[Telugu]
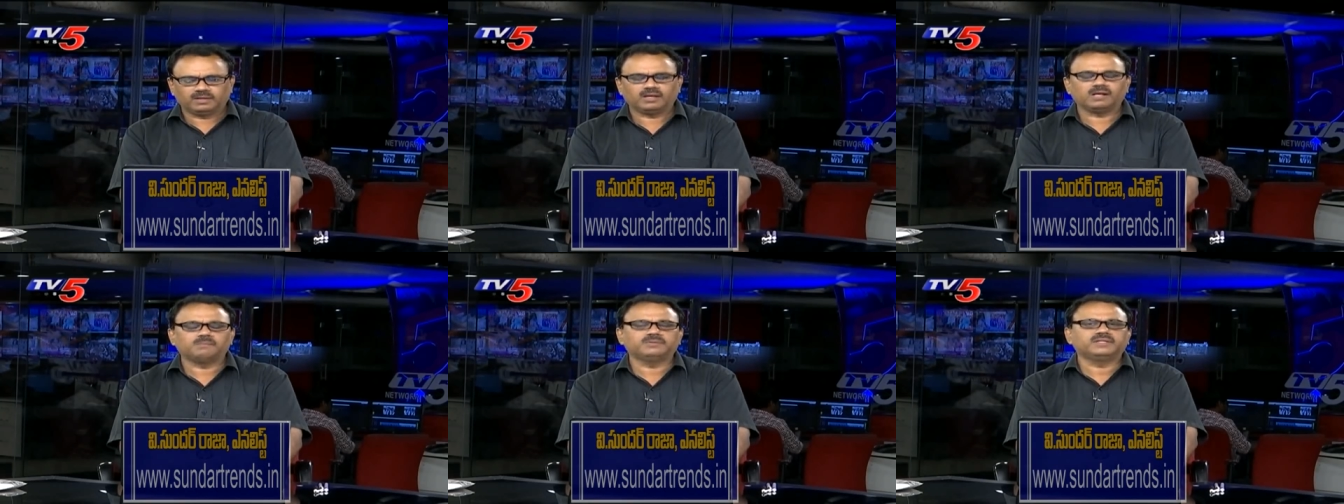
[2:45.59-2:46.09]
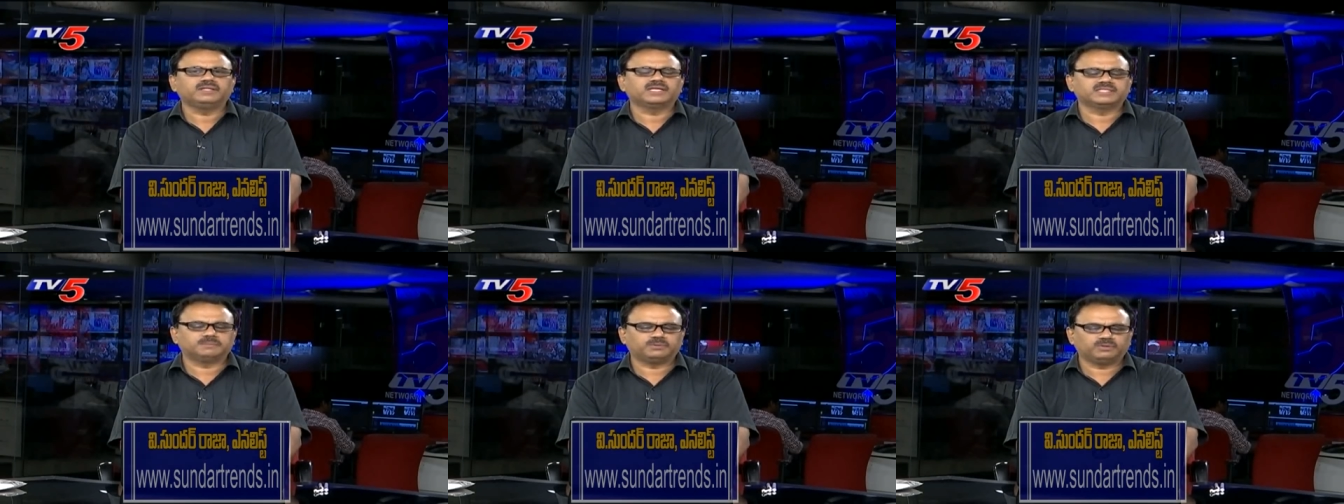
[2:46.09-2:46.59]
కాకపోతే
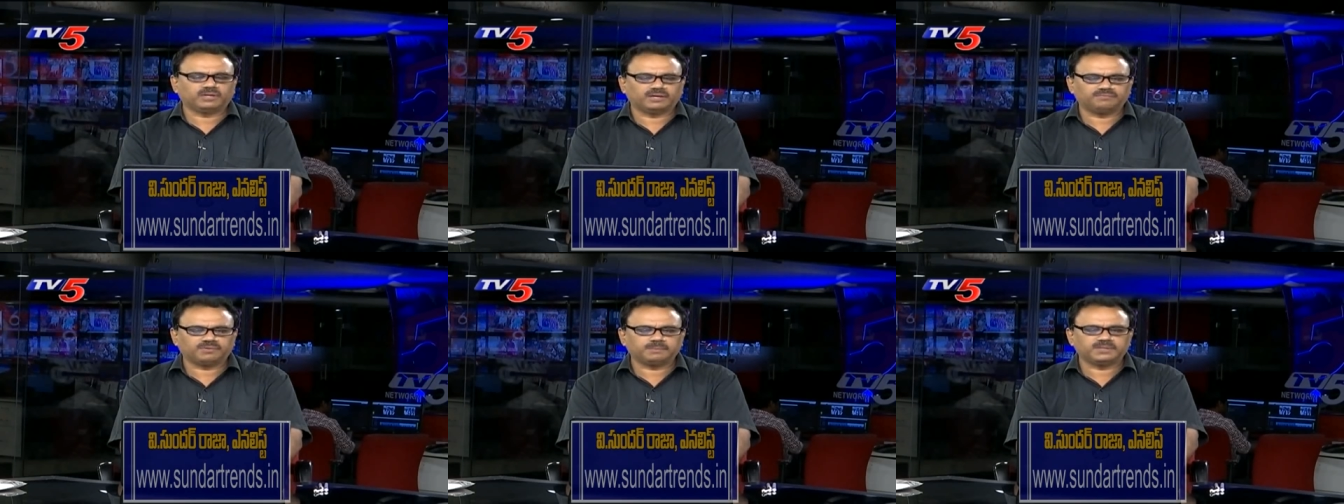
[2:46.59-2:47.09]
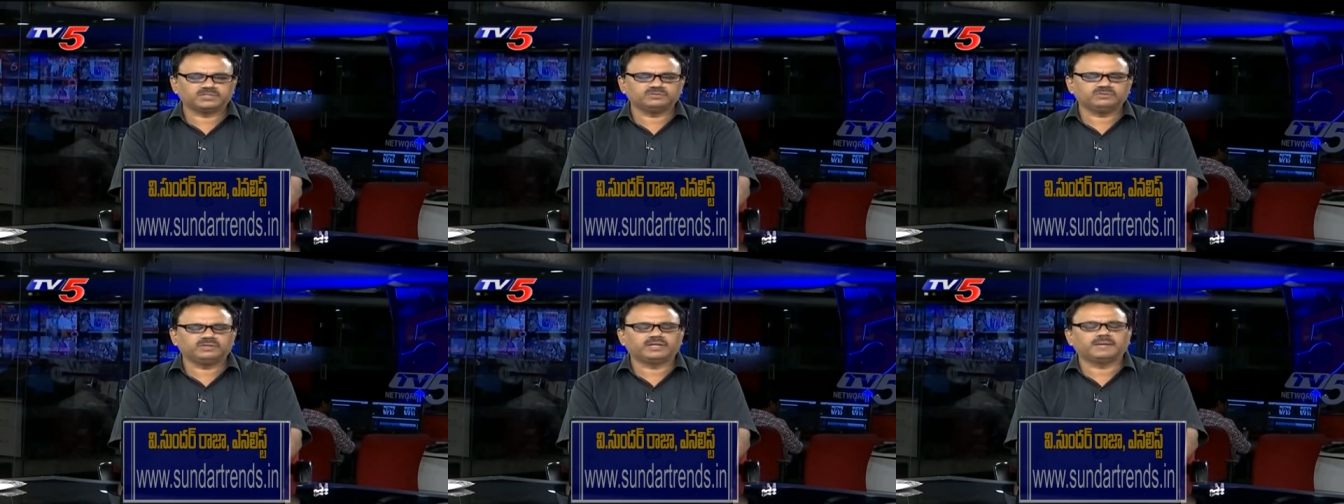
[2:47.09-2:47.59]
ఇందాక చెప్పినట్టు
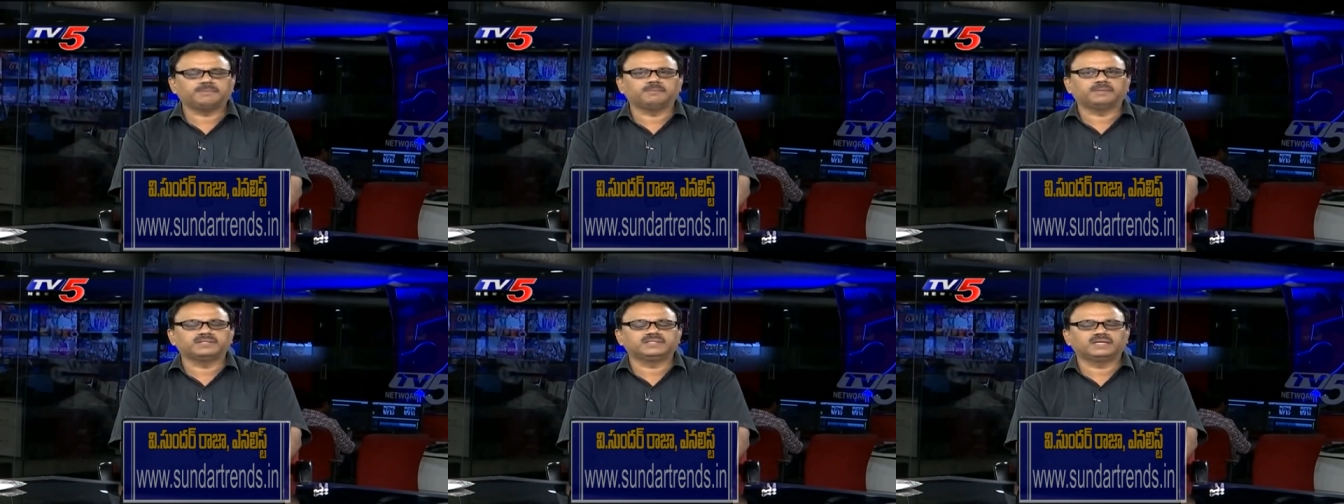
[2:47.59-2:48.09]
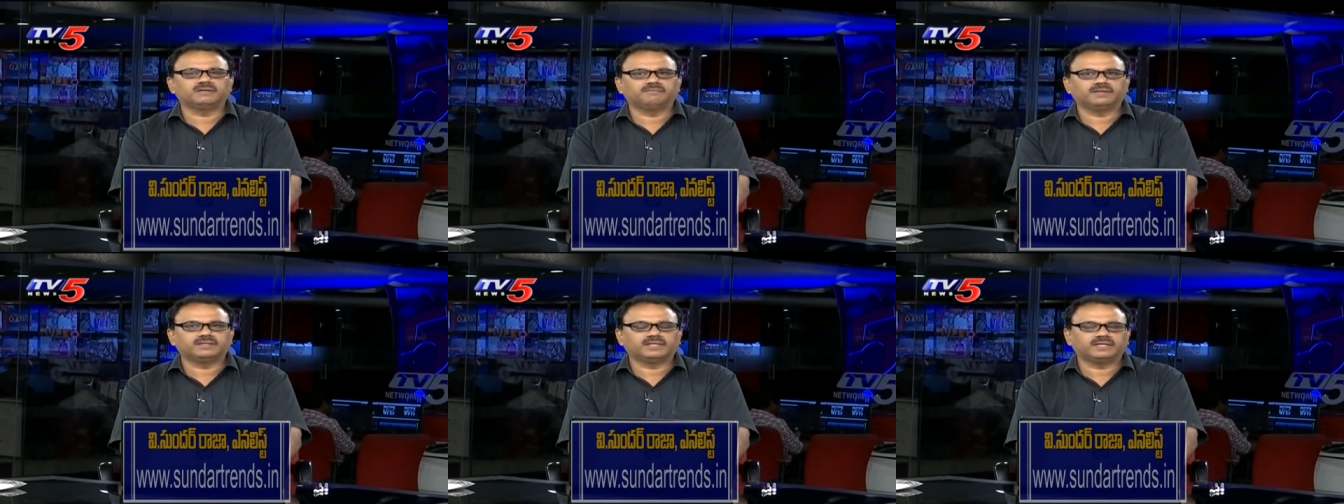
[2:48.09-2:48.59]
కన్ఫర్మేషను రేపు మధ్యాహ్నం
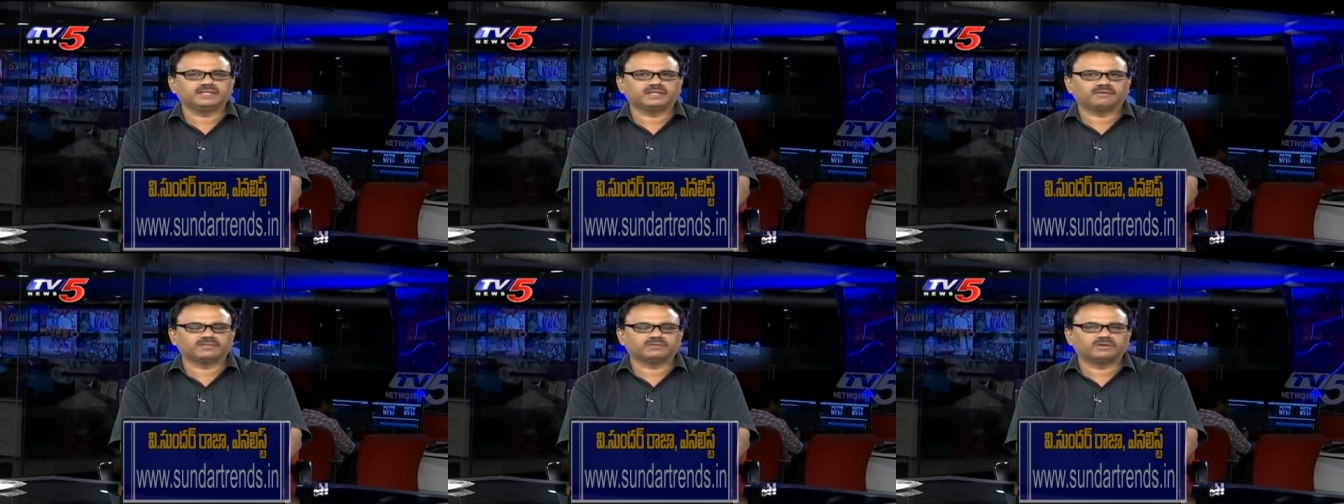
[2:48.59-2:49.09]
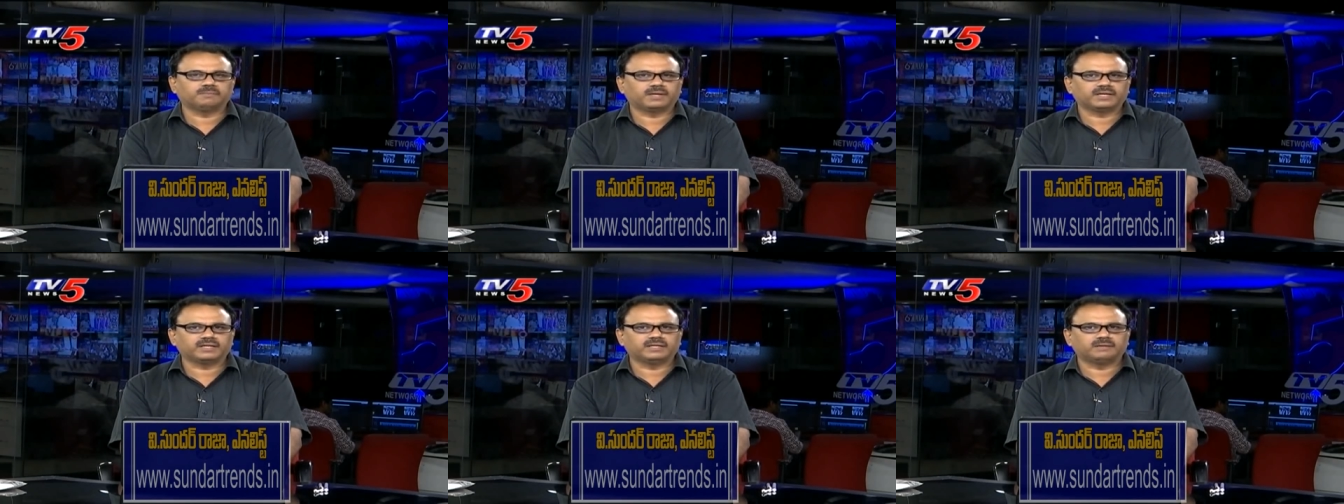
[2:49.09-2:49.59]
వన్ థర్టీ తర్వాత కూడా
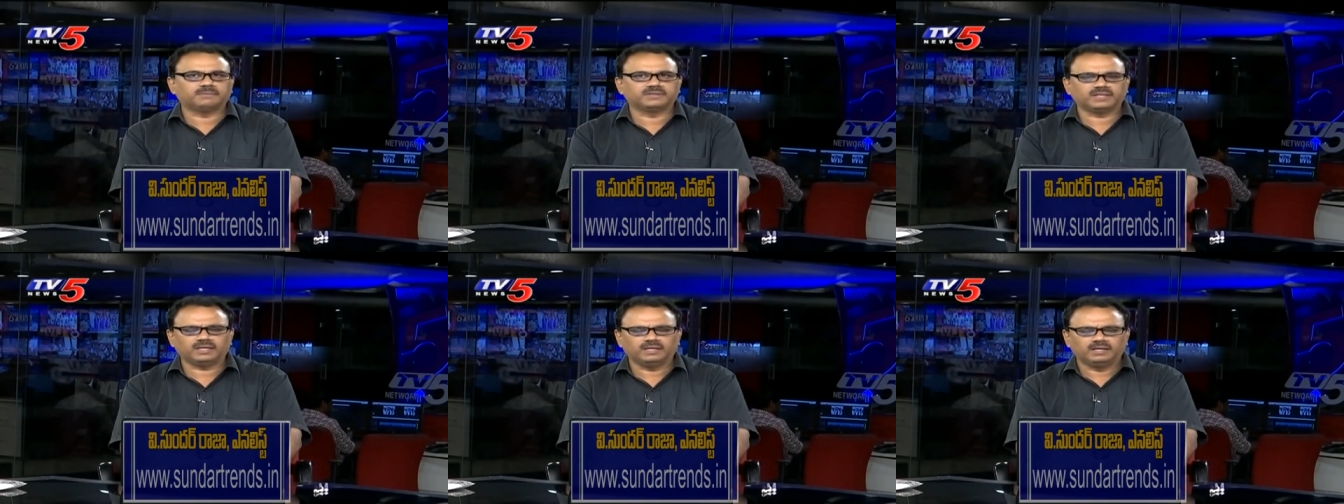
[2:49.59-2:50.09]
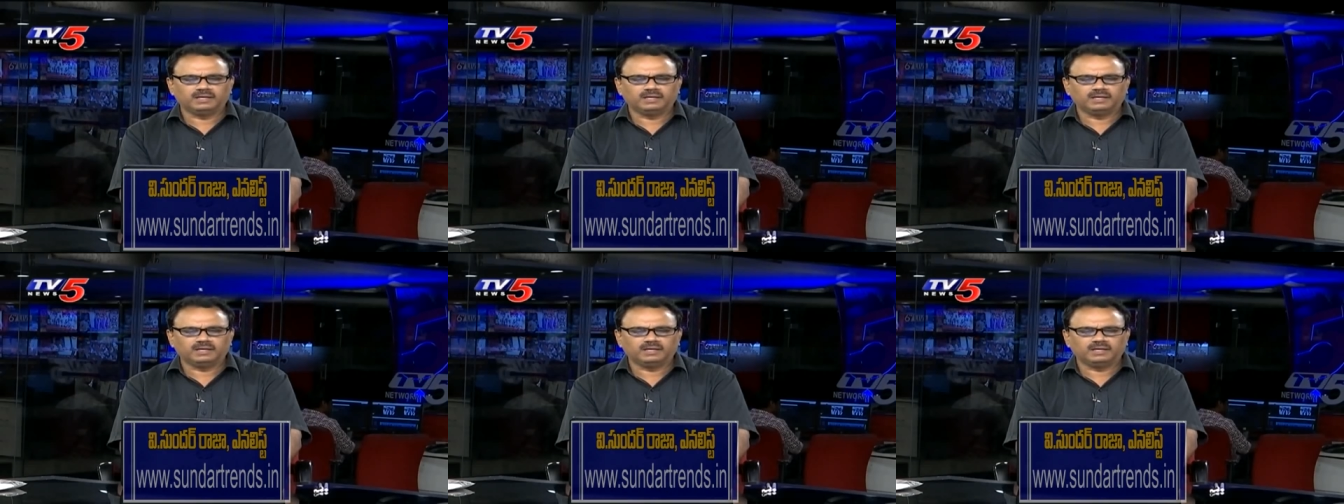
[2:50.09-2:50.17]
మార్కెట్ నిలబడితే